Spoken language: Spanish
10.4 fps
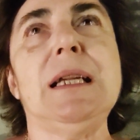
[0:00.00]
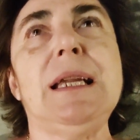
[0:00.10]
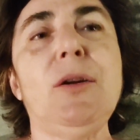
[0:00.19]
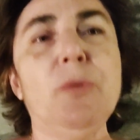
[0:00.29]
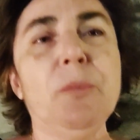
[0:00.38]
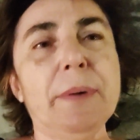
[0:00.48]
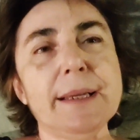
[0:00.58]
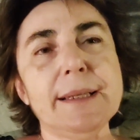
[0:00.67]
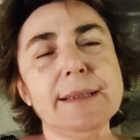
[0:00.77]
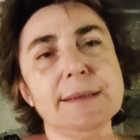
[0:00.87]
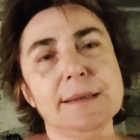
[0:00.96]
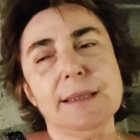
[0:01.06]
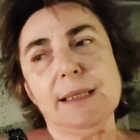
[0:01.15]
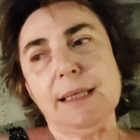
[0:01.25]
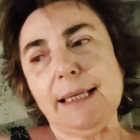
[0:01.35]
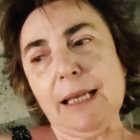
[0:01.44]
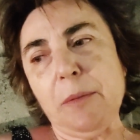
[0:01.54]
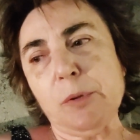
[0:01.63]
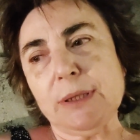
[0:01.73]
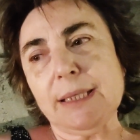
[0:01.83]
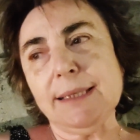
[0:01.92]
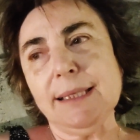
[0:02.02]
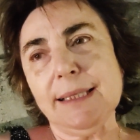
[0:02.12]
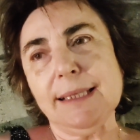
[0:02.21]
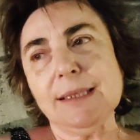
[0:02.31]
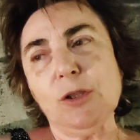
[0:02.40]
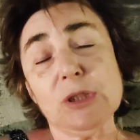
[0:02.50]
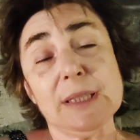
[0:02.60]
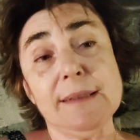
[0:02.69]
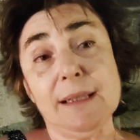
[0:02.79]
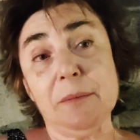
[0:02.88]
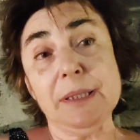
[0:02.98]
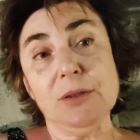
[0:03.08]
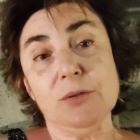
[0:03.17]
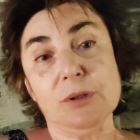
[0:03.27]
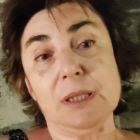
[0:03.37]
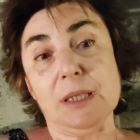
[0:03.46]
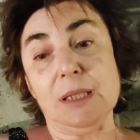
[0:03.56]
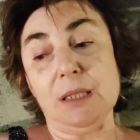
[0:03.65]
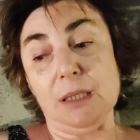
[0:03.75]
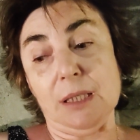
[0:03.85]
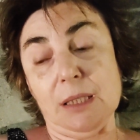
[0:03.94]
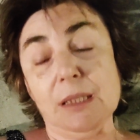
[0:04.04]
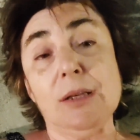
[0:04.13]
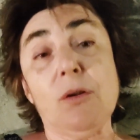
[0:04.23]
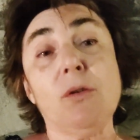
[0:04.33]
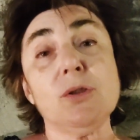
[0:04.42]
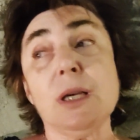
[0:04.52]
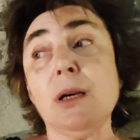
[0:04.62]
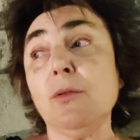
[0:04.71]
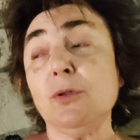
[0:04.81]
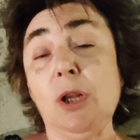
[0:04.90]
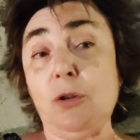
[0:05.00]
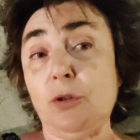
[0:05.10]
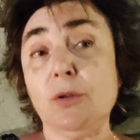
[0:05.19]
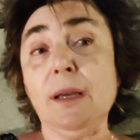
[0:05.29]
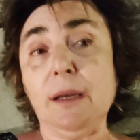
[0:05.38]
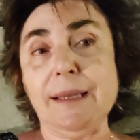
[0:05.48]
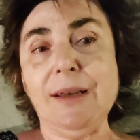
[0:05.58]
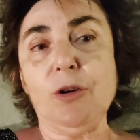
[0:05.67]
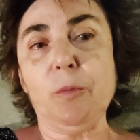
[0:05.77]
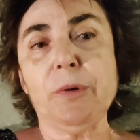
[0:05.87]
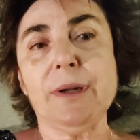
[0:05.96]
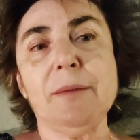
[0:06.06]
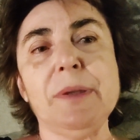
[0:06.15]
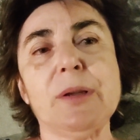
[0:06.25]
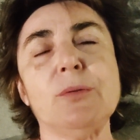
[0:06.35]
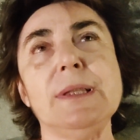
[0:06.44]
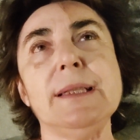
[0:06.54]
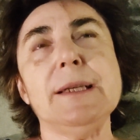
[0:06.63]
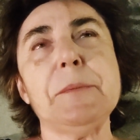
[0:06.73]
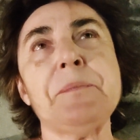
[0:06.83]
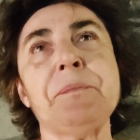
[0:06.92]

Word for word: las lumbares y lo importante que es los estiramientos, que, no los hago y lo tengo que, incorporar a mi rutina.